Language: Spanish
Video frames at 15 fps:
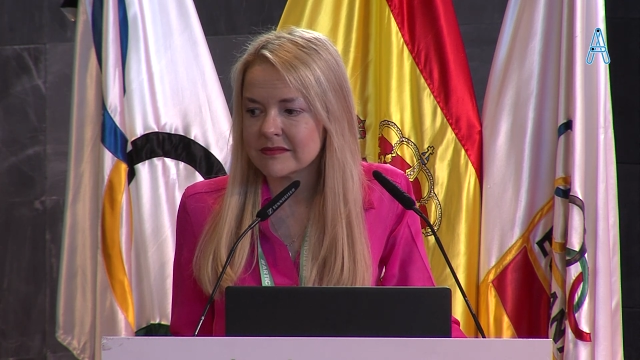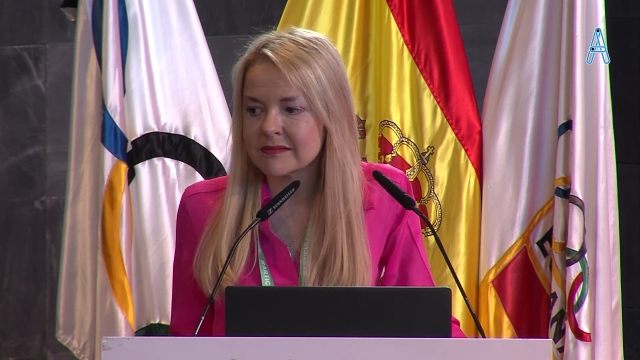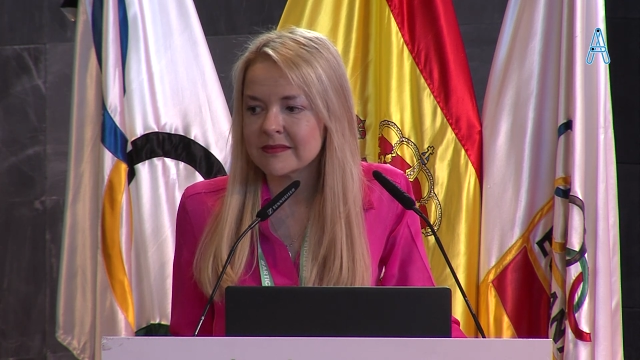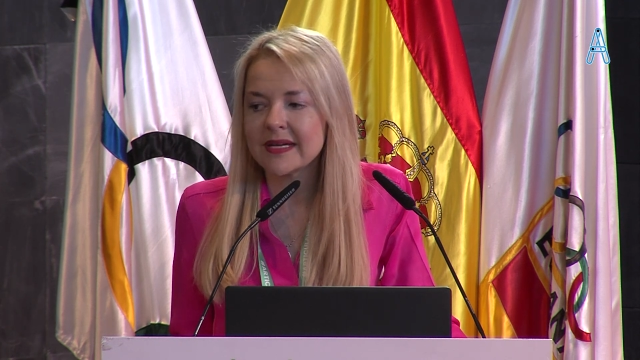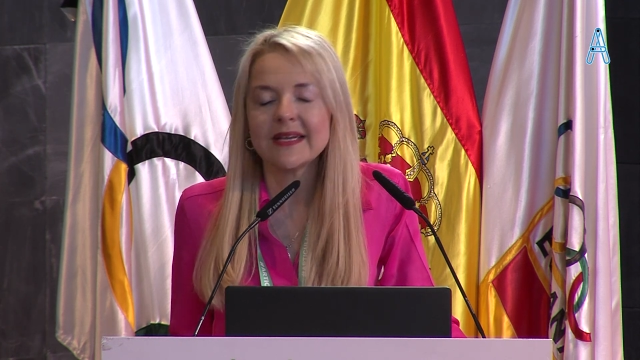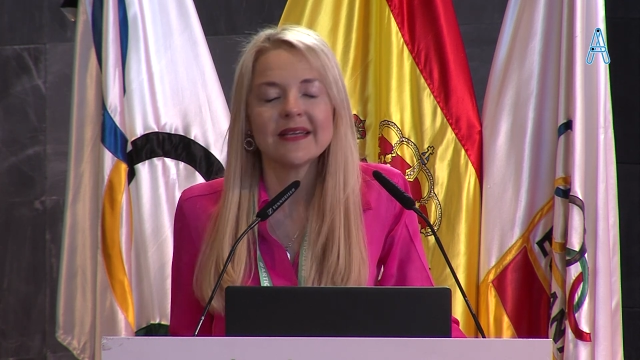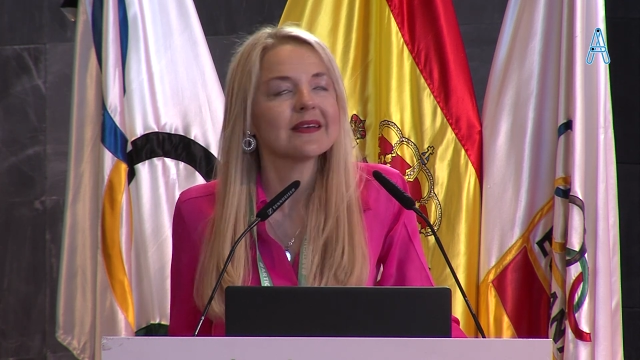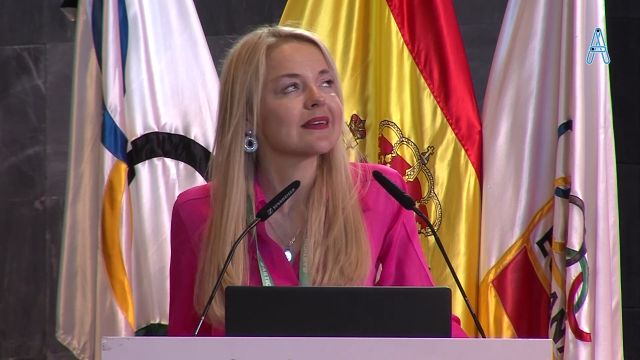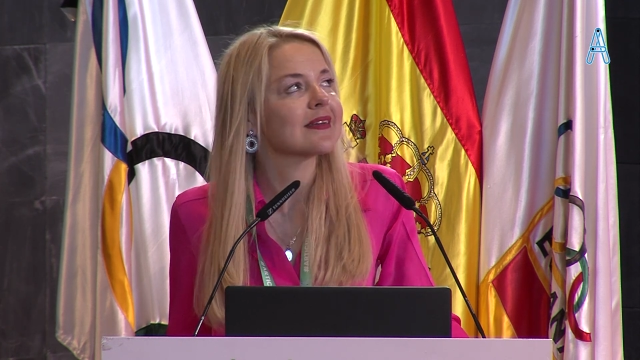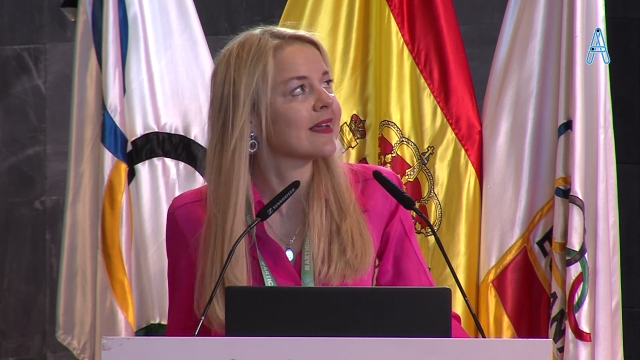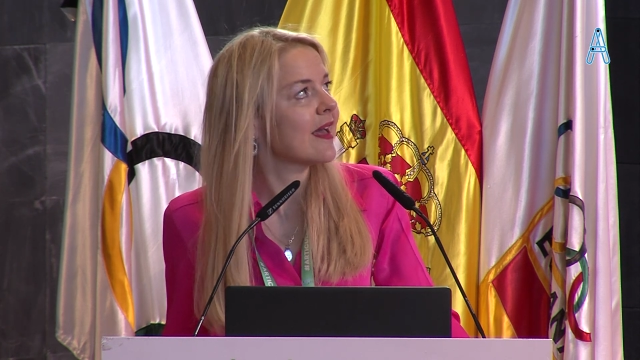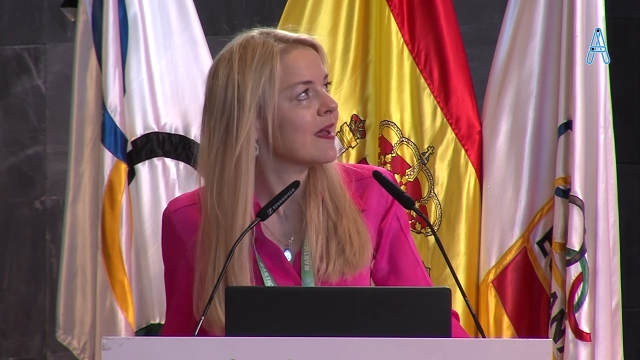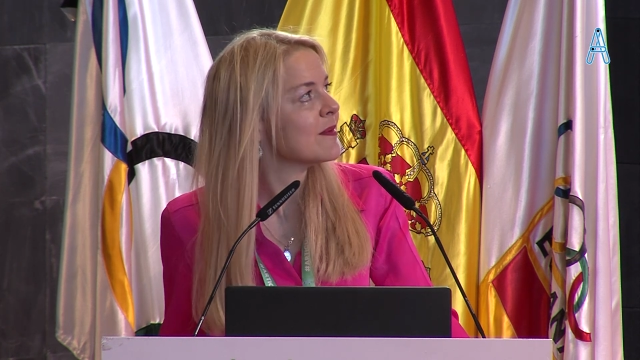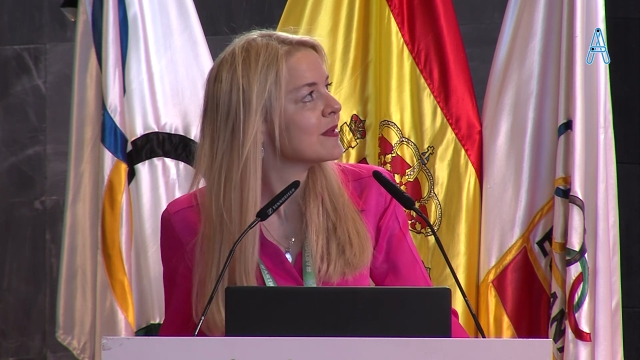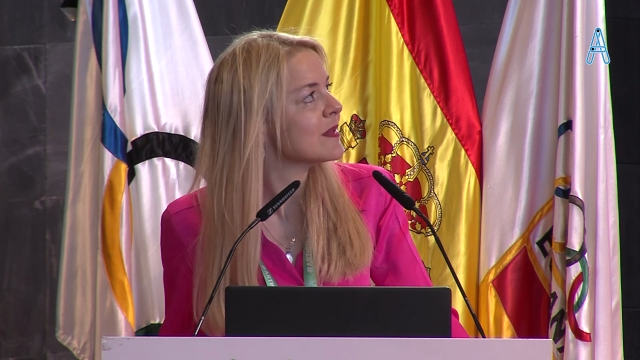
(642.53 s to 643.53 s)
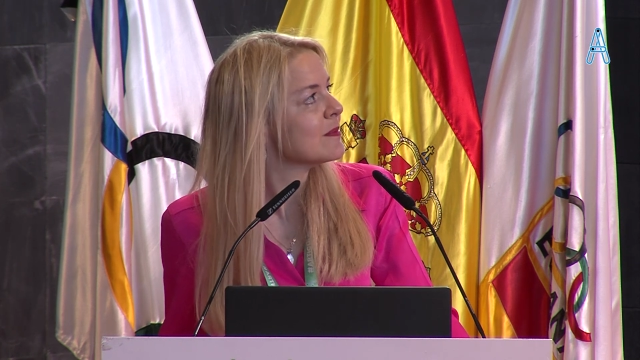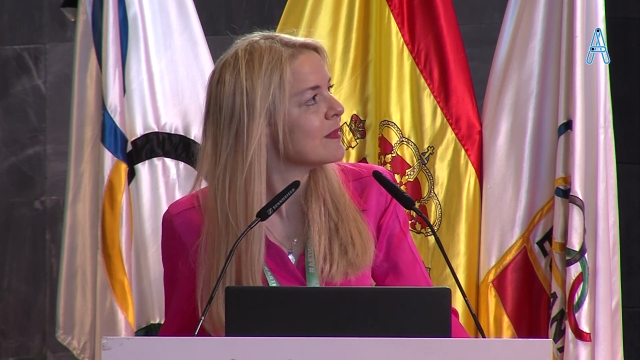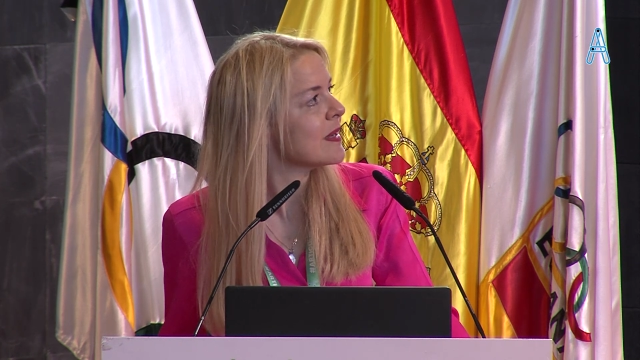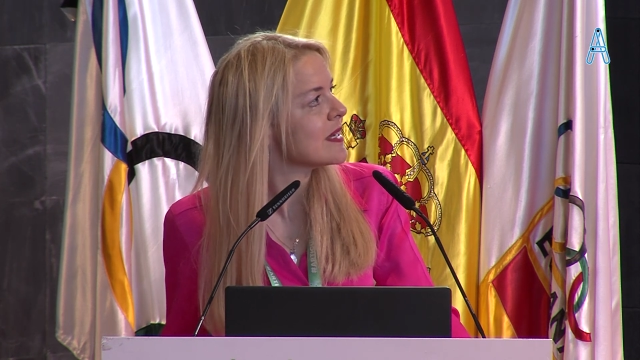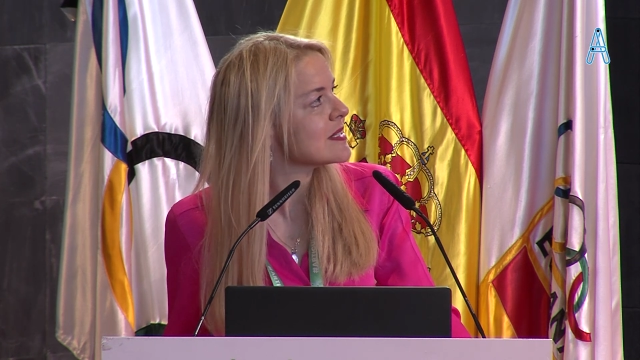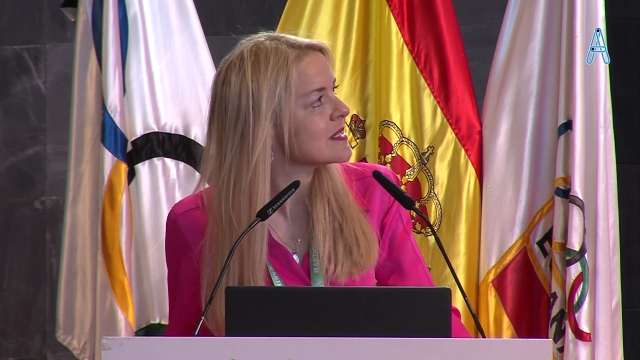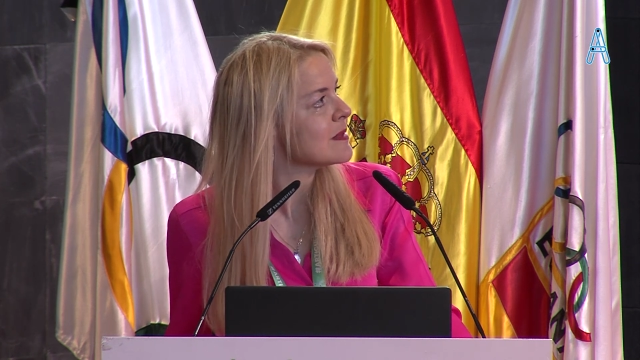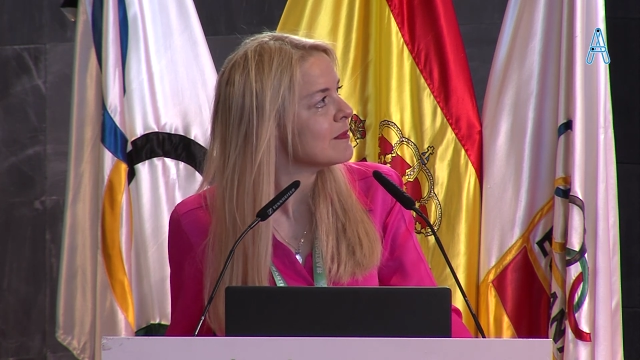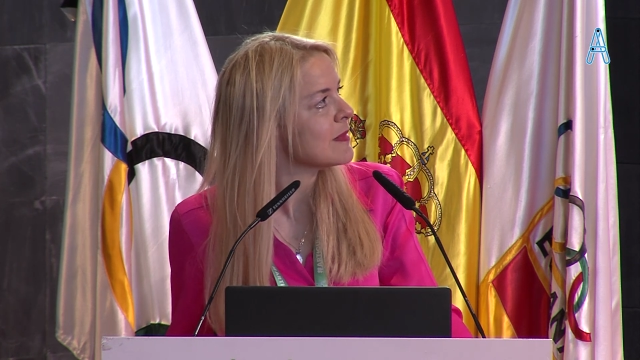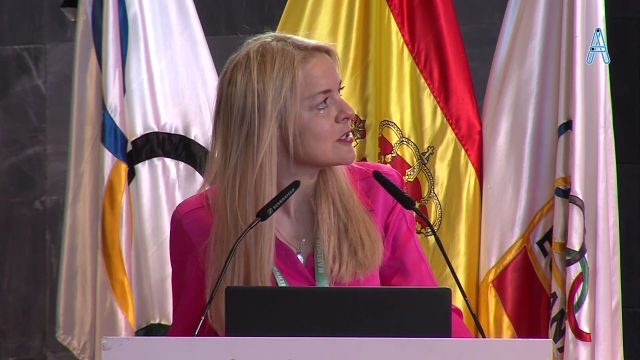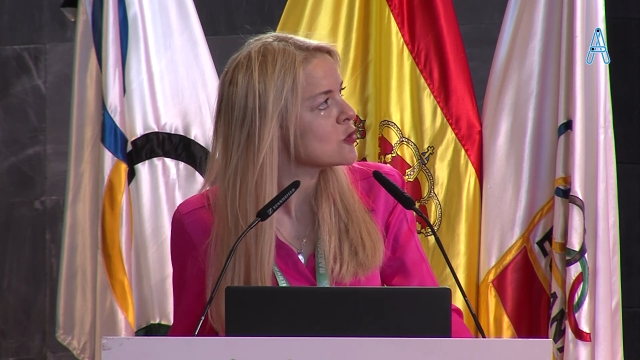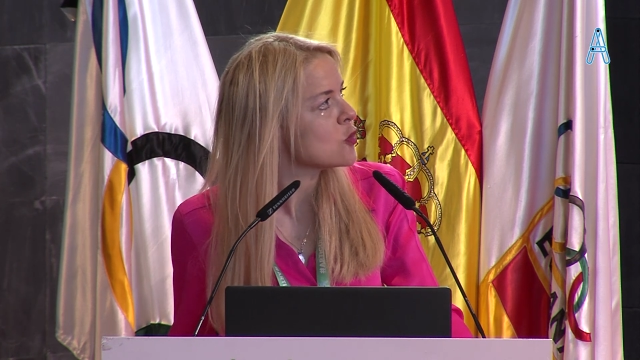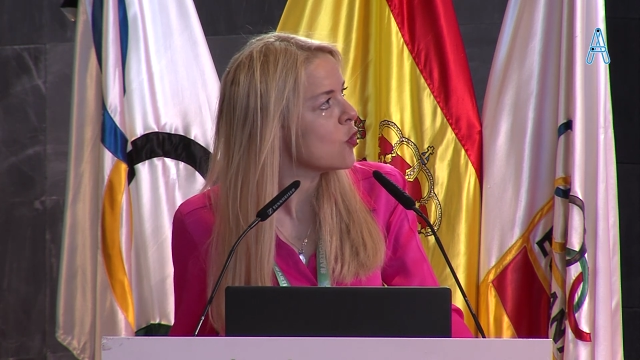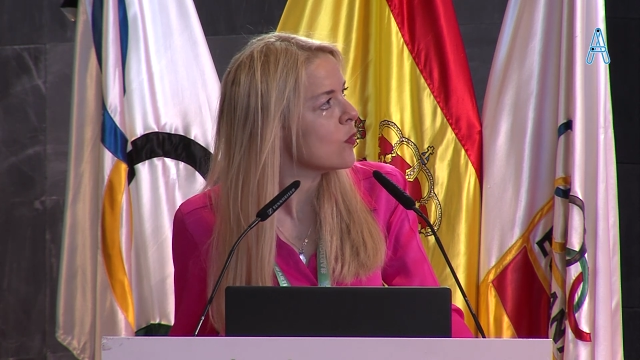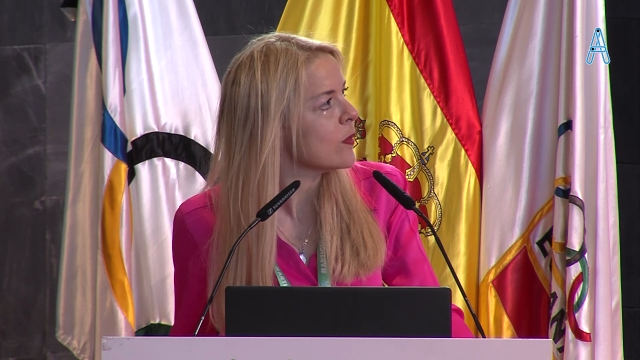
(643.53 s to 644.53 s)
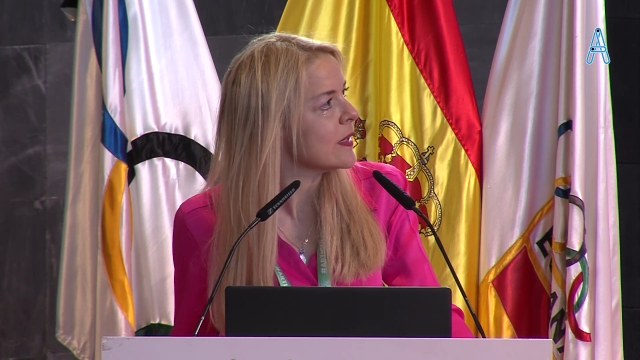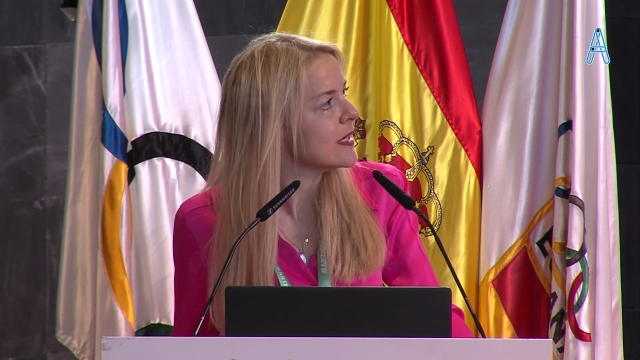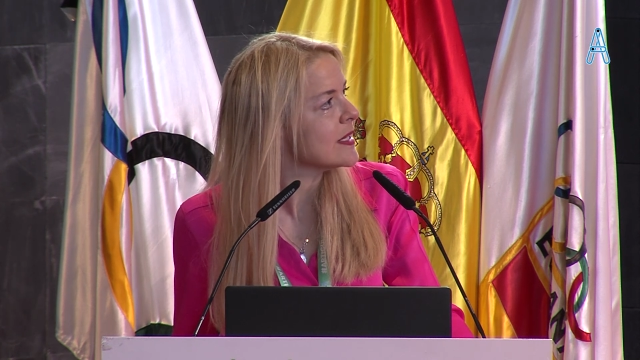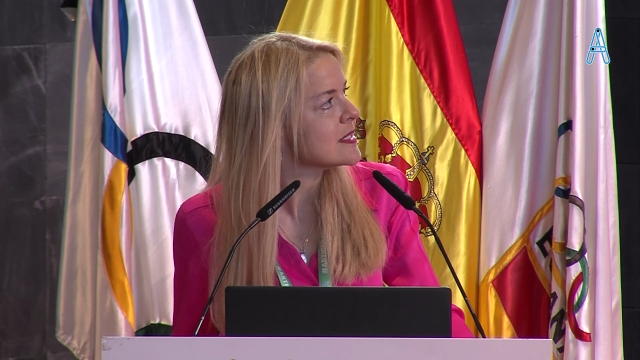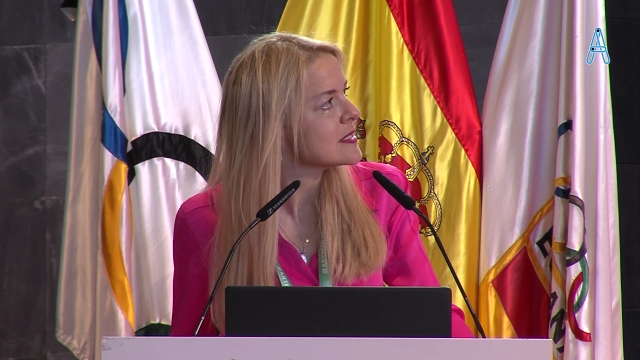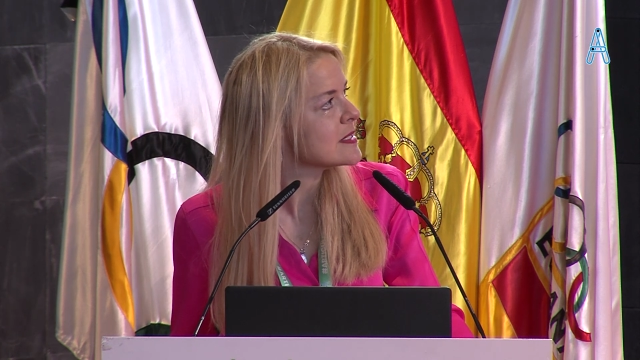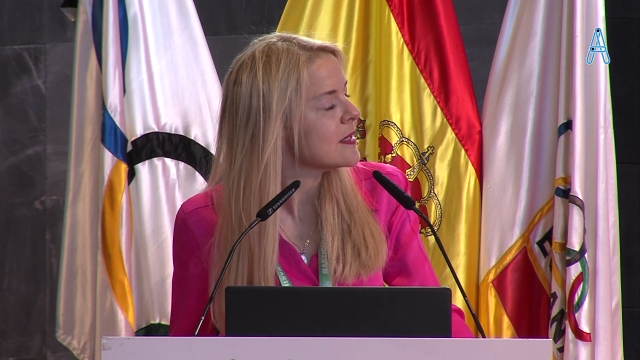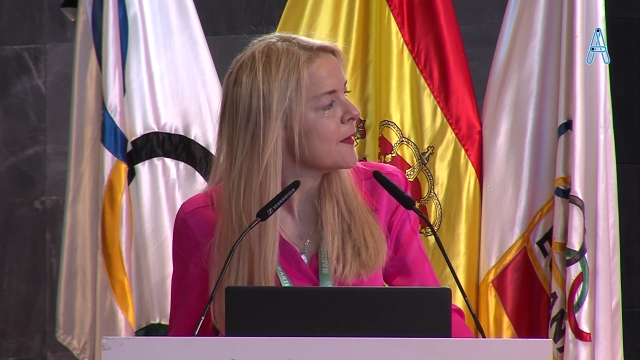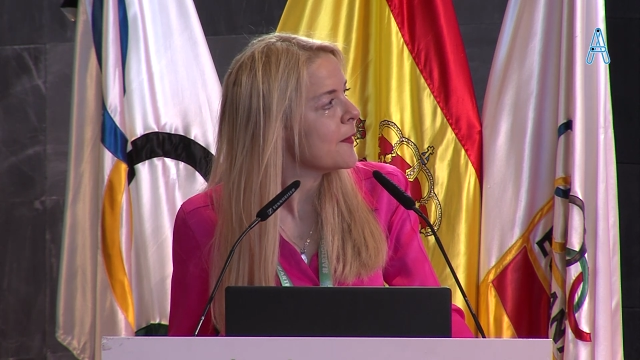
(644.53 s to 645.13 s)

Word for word: ¿vale? Cada vez más, más jóvenes.